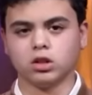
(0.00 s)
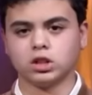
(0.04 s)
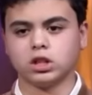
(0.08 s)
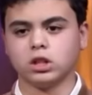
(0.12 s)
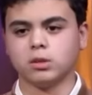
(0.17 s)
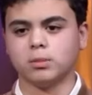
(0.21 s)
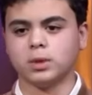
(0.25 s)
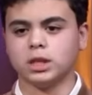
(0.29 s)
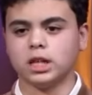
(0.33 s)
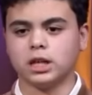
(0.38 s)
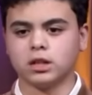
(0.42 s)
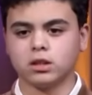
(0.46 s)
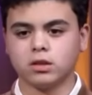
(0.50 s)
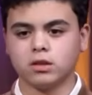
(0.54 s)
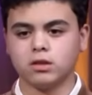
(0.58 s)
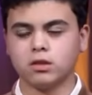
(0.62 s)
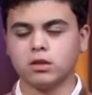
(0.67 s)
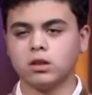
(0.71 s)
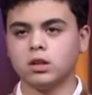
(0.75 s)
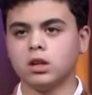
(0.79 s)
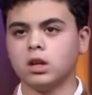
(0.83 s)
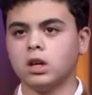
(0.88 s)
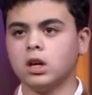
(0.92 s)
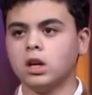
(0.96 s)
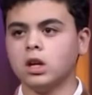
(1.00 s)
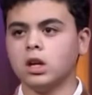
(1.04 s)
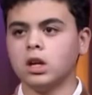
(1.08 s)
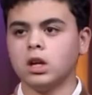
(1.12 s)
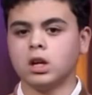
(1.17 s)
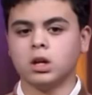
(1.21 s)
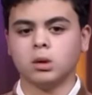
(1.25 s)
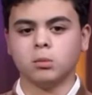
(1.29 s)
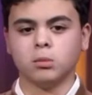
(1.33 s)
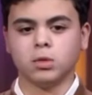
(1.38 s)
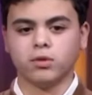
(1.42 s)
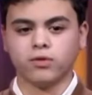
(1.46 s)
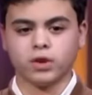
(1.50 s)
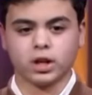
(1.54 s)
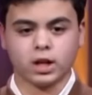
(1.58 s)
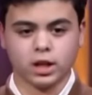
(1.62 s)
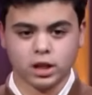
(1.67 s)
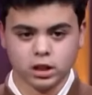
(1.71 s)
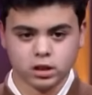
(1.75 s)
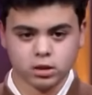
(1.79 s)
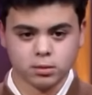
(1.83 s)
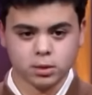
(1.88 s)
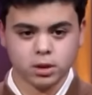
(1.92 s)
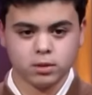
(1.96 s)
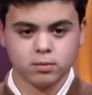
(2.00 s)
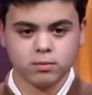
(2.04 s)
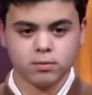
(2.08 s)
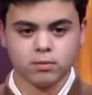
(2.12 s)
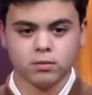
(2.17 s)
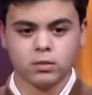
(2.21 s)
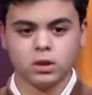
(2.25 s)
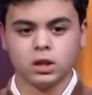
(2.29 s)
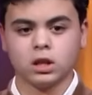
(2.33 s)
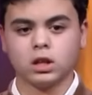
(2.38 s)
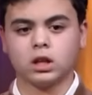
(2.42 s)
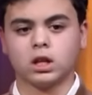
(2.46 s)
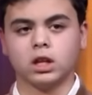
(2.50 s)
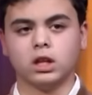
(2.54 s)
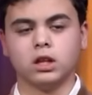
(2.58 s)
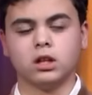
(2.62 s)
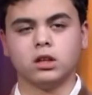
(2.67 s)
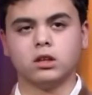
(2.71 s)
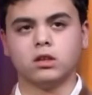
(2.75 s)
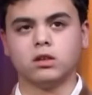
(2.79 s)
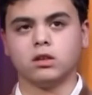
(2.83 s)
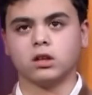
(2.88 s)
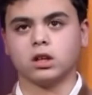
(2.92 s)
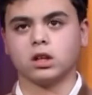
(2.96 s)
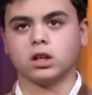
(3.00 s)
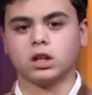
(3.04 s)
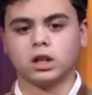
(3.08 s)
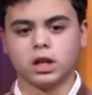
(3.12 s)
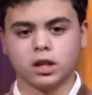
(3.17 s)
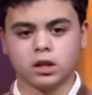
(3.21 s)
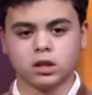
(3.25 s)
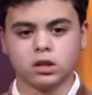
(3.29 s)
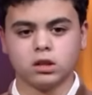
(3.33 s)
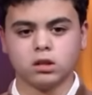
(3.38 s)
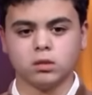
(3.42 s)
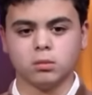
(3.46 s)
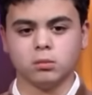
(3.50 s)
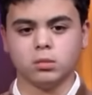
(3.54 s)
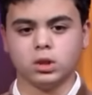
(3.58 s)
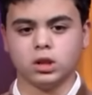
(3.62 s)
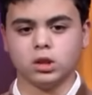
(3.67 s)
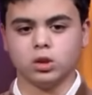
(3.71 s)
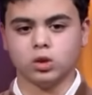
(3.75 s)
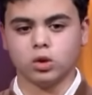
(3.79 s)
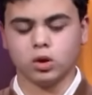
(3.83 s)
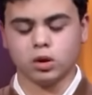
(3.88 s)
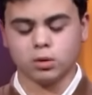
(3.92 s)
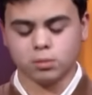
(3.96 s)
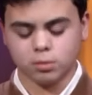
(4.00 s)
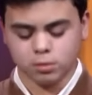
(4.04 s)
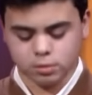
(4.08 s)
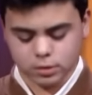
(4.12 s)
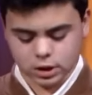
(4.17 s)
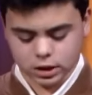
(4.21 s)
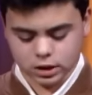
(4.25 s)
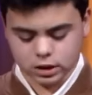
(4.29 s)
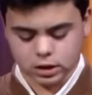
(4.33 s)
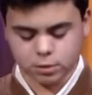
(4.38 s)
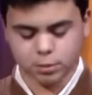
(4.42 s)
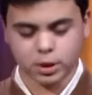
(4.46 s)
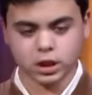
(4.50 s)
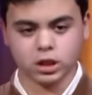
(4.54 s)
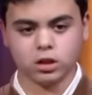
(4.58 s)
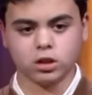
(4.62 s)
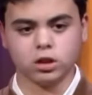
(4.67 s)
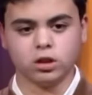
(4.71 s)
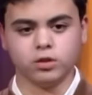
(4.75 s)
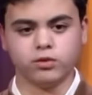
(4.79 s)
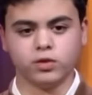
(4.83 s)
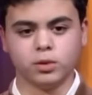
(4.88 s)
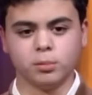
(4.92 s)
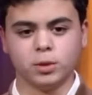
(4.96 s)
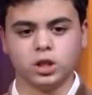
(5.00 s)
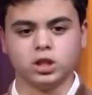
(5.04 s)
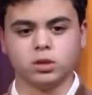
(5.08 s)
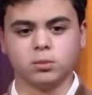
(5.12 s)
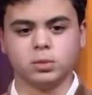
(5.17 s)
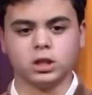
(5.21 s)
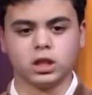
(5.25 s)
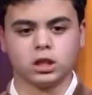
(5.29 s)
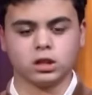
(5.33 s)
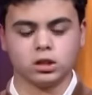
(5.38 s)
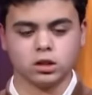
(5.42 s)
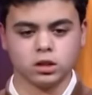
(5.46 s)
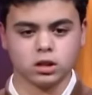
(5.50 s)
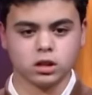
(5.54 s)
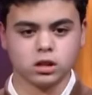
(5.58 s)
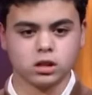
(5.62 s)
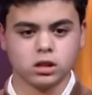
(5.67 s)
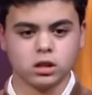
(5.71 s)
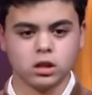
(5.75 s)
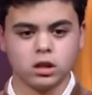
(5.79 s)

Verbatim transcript: بدات بفكره قديمه كانت كارت بي بيدي الميديكال انفورميشن بتاعت الناس